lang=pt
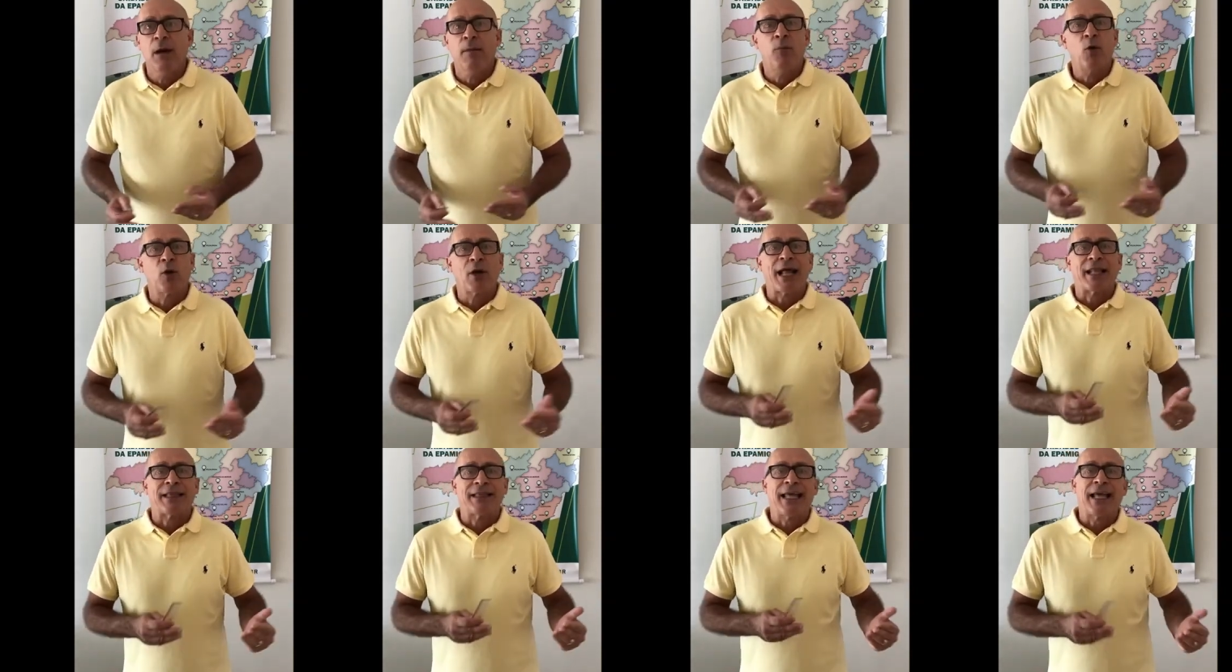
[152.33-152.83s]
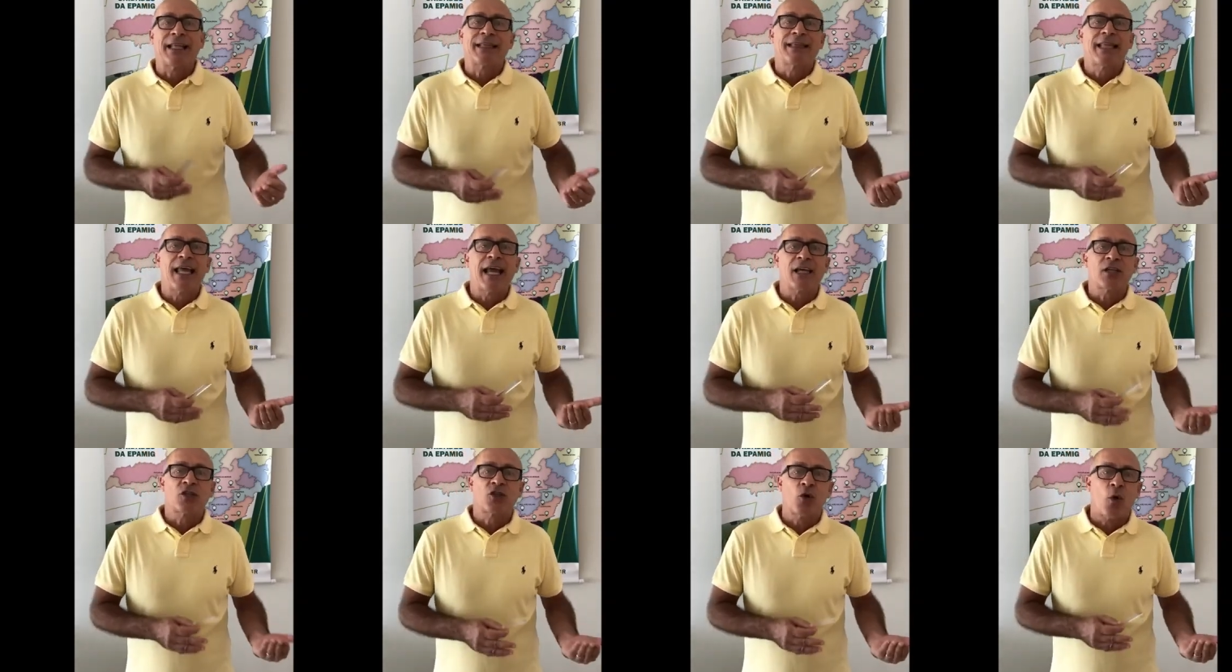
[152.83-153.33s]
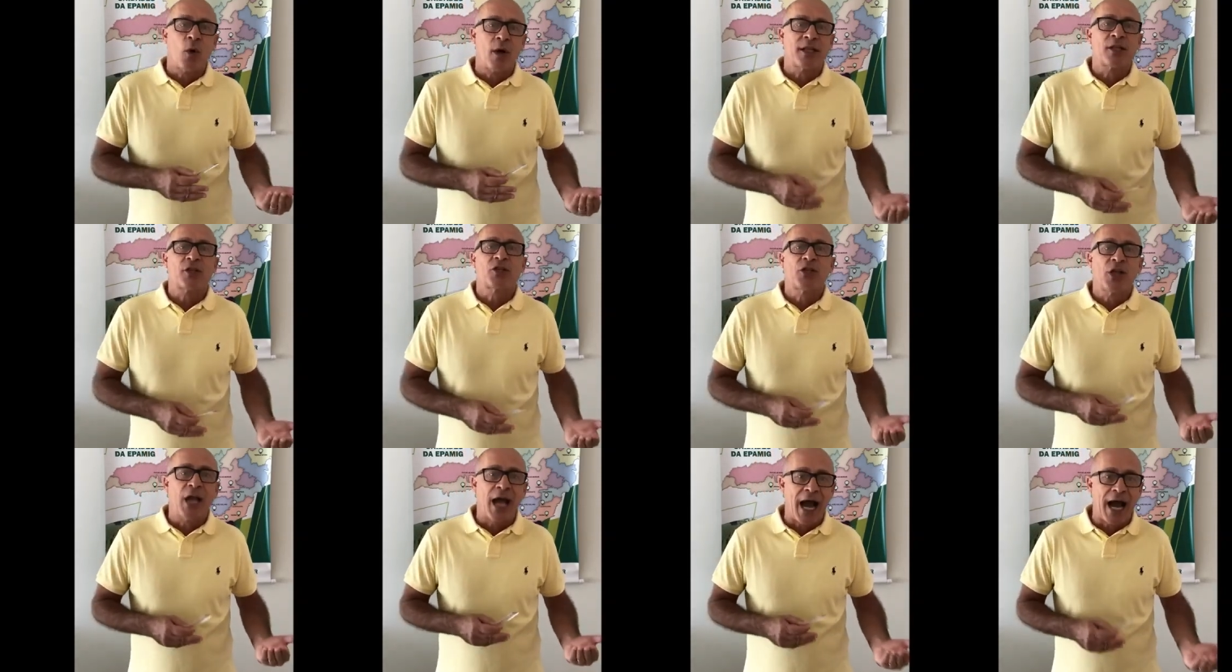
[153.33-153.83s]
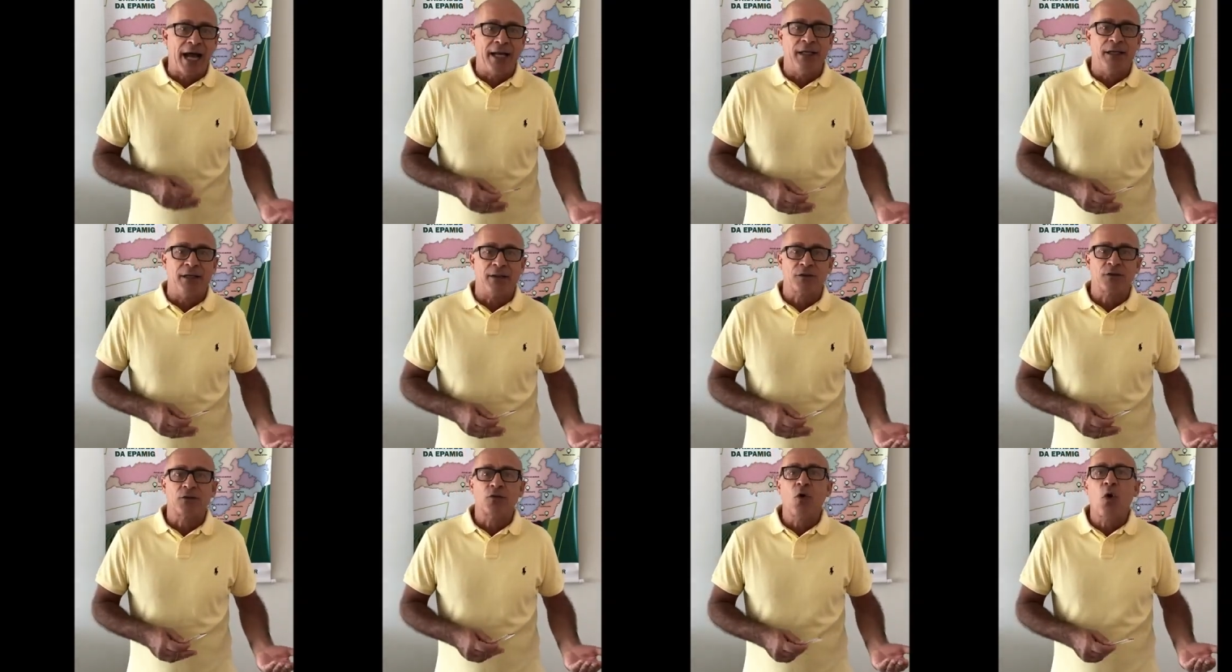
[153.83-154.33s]
por até 10 horas
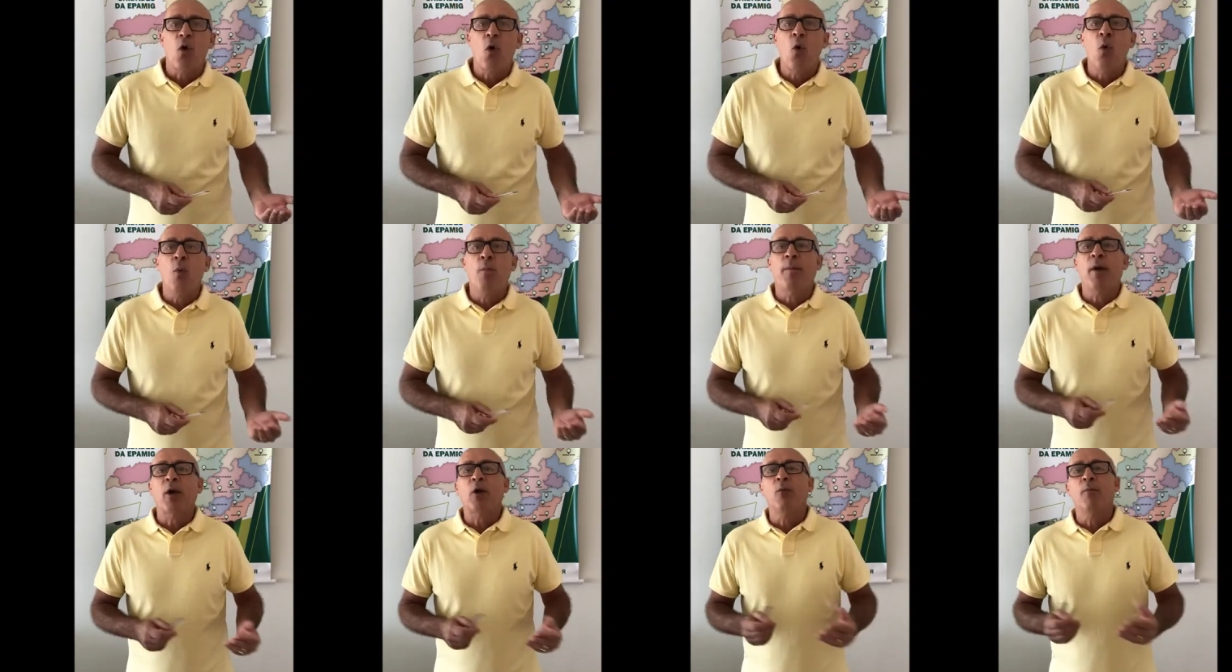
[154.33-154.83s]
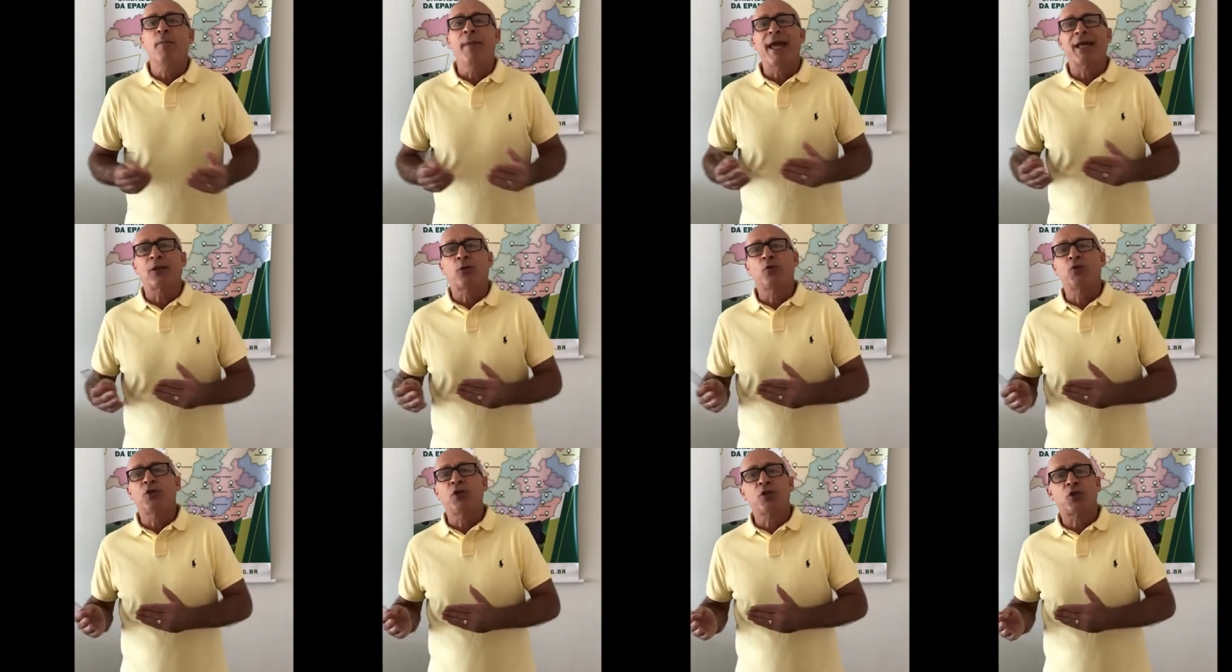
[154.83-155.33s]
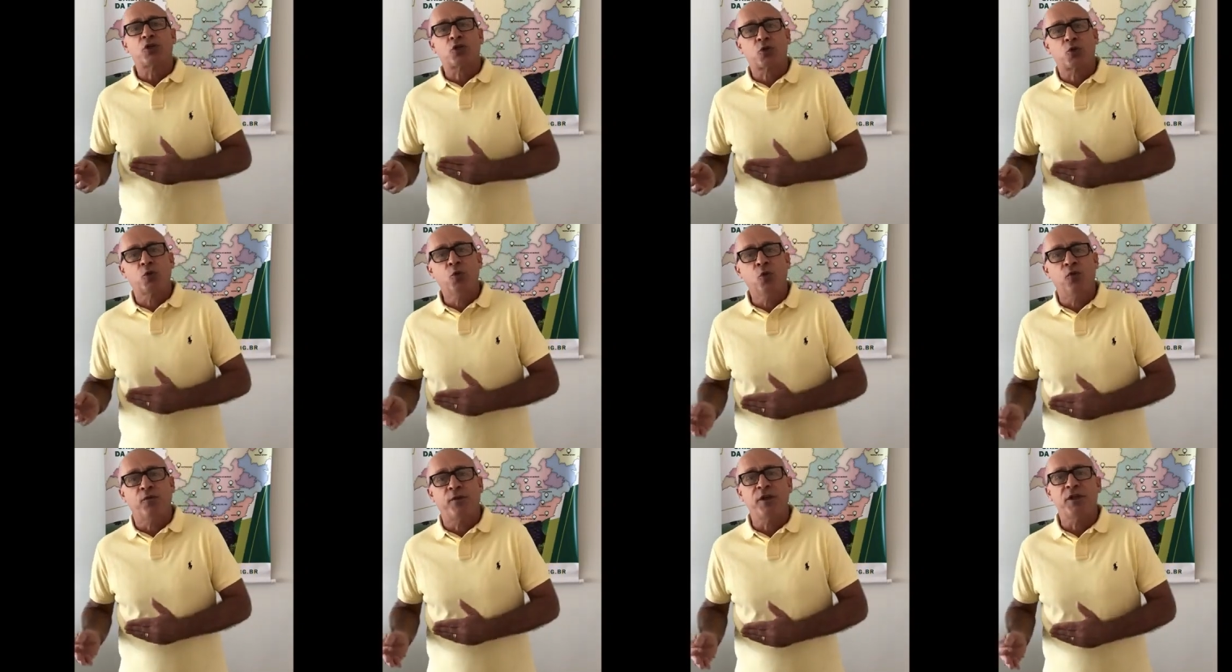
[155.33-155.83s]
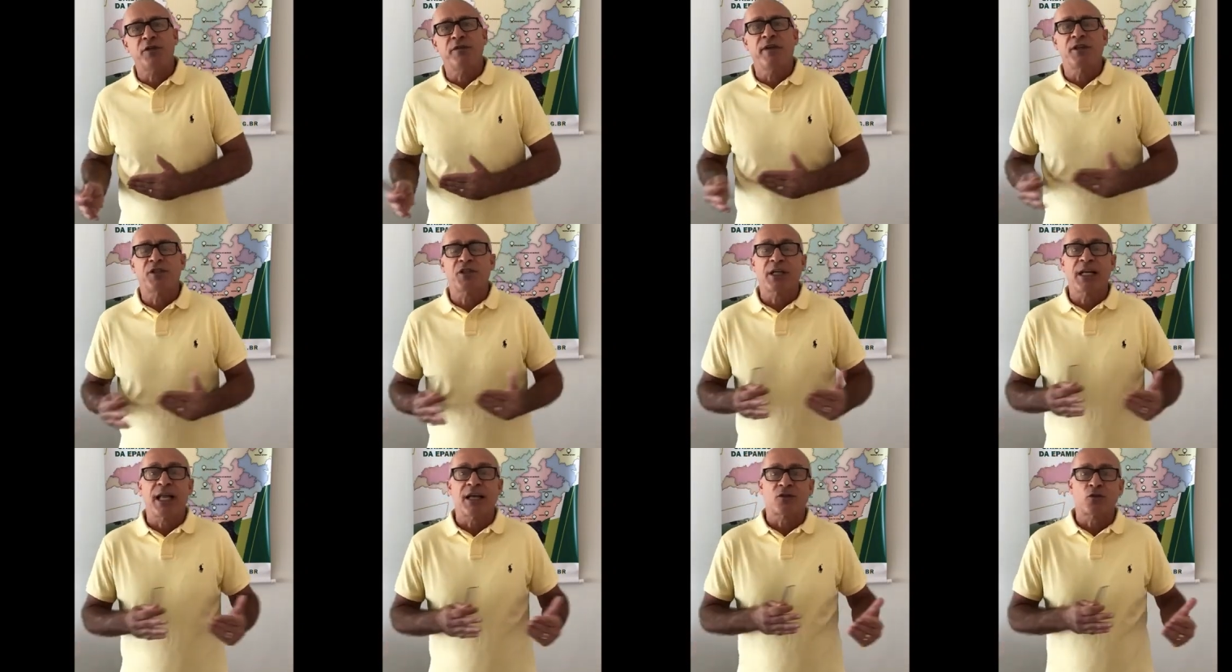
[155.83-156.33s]
diárias ou pelo método de estufa de
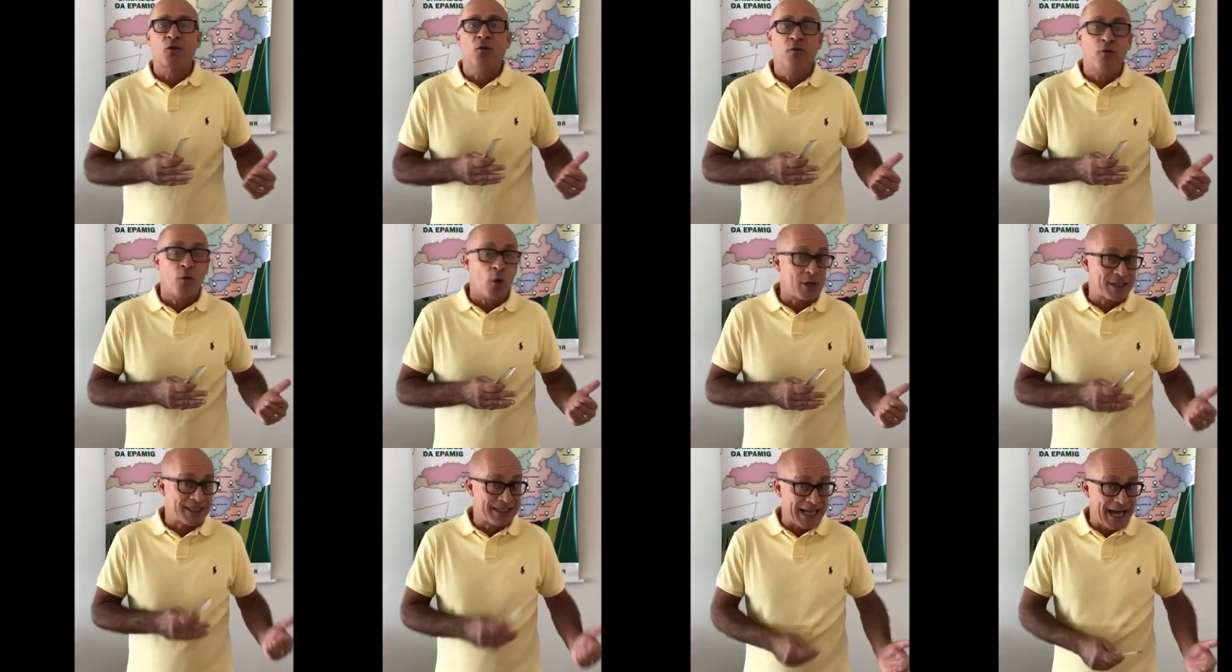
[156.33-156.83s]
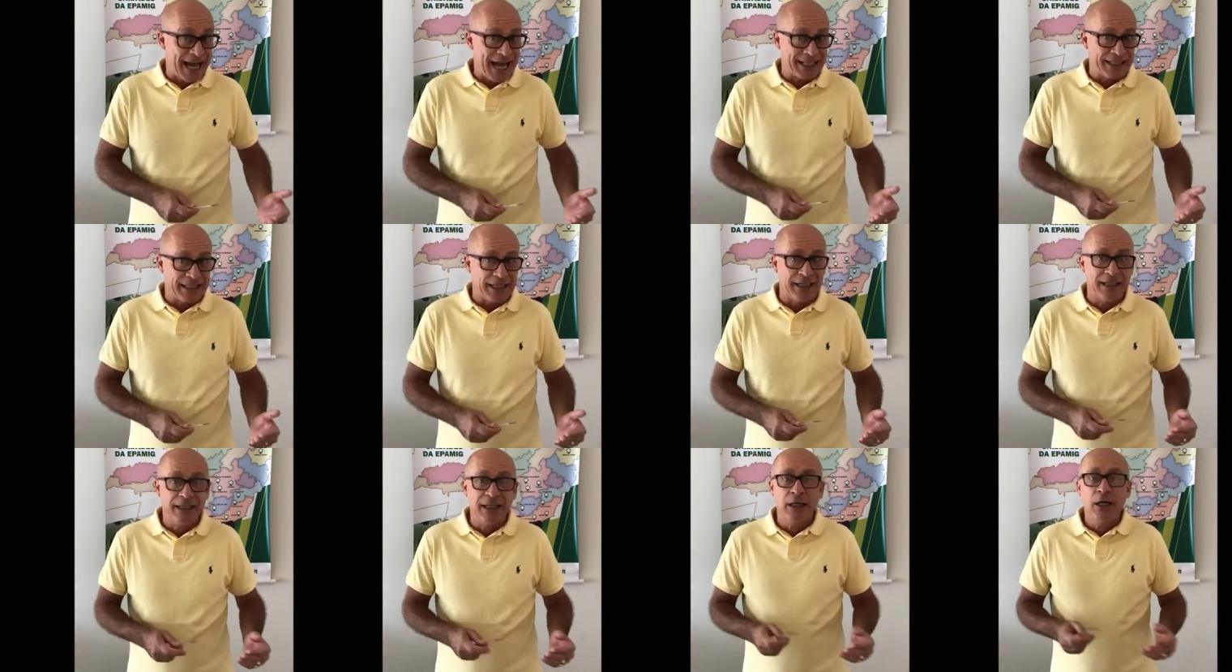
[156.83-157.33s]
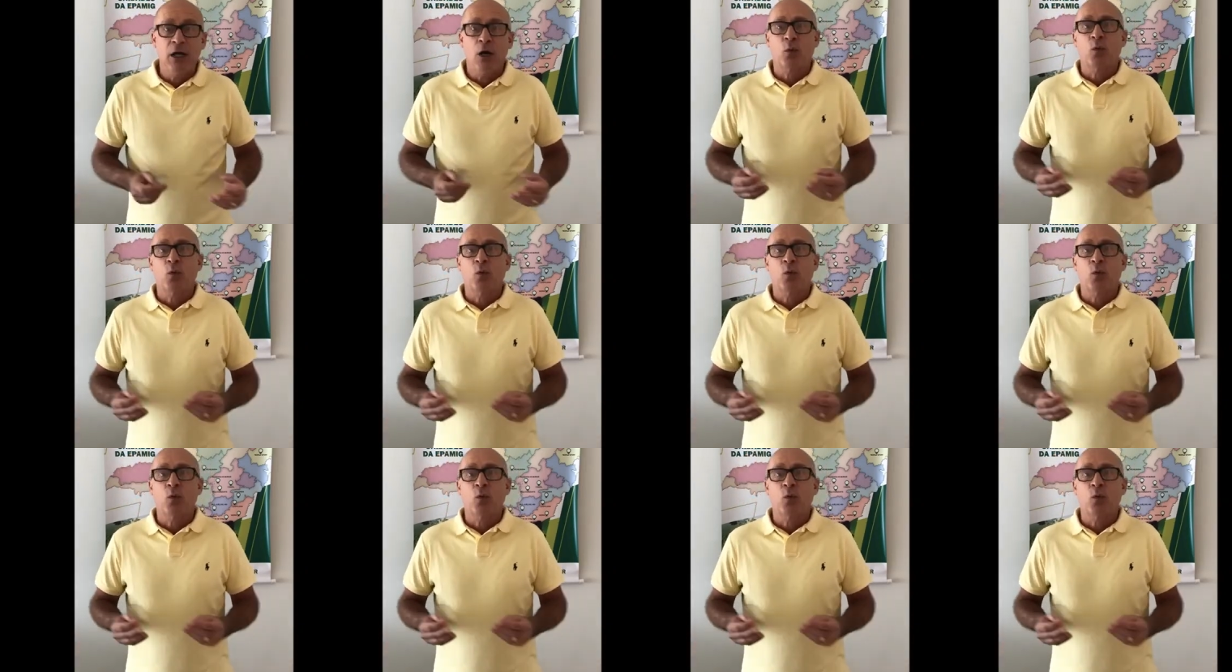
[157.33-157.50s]
ventilação forçada,